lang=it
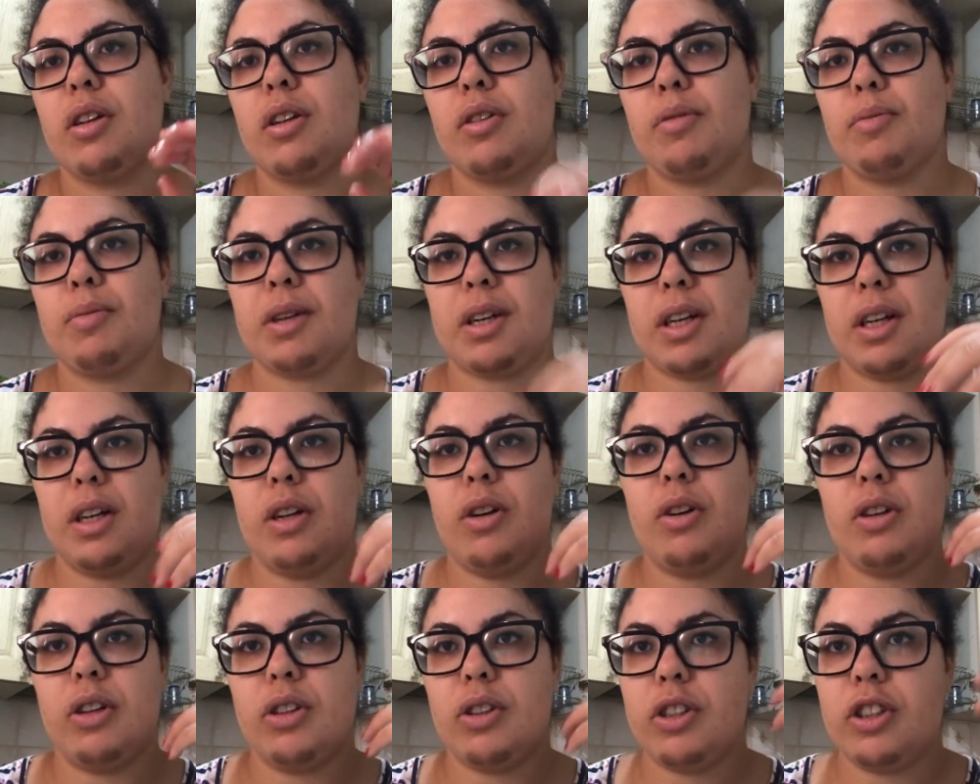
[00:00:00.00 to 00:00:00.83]
perché ne
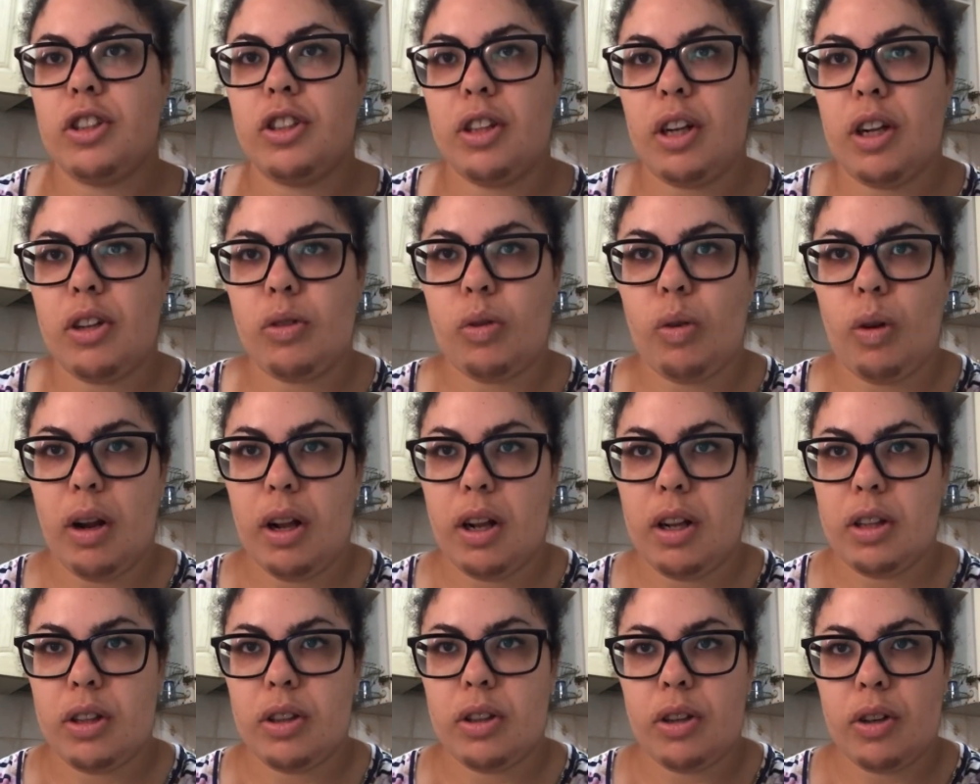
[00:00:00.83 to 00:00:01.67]
ho registrato un
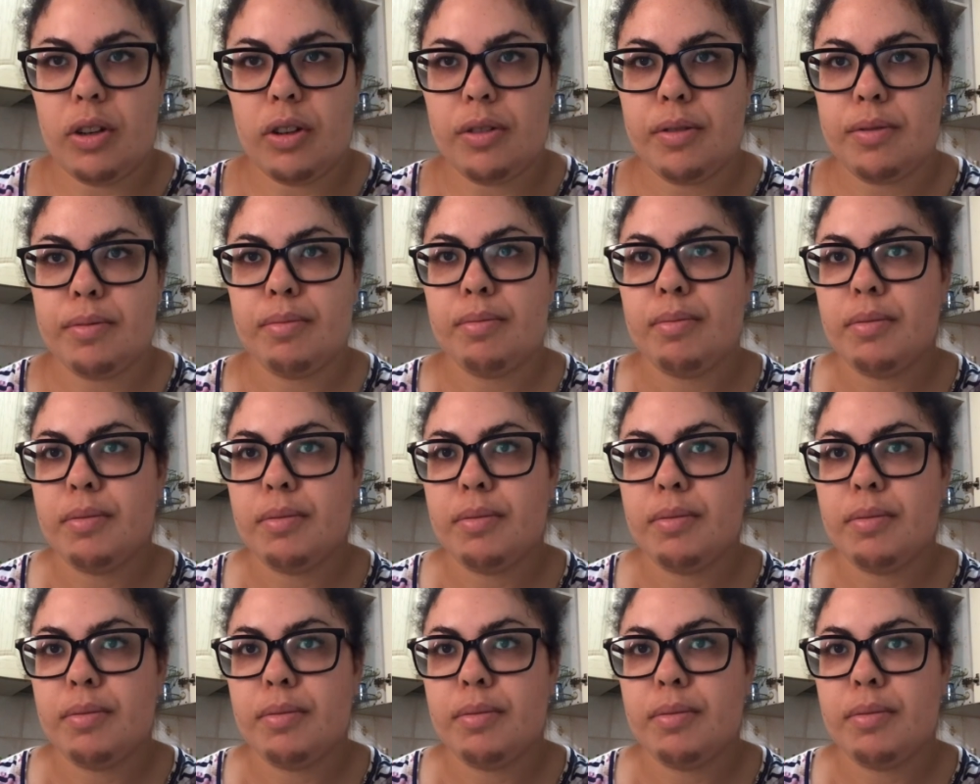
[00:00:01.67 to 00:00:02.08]
altro